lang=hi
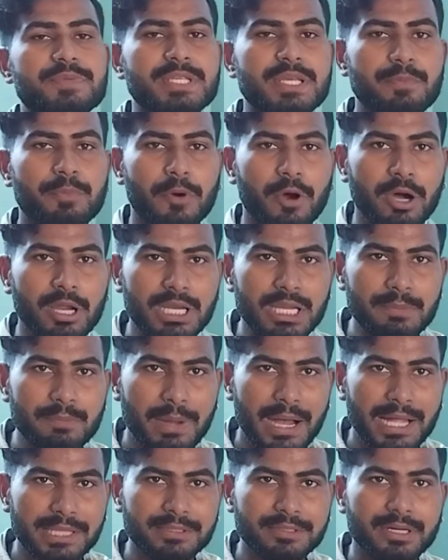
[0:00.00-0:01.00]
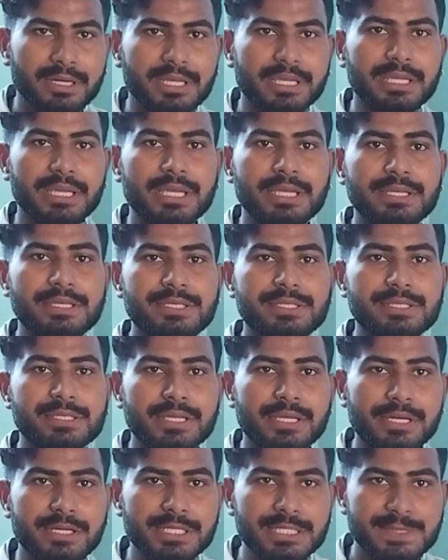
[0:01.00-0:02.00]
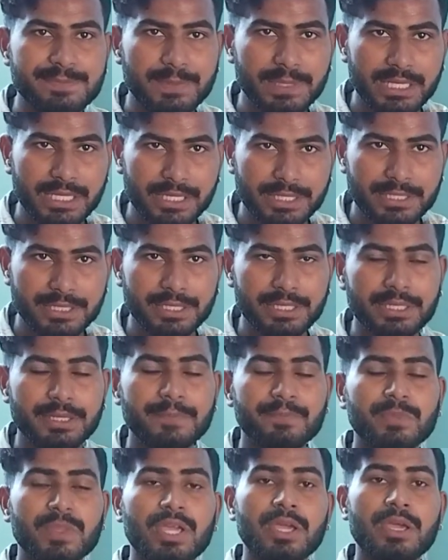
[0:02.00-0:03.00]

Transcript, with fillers: सबसे पहले बात करेंगे इसके डिस्प्ले की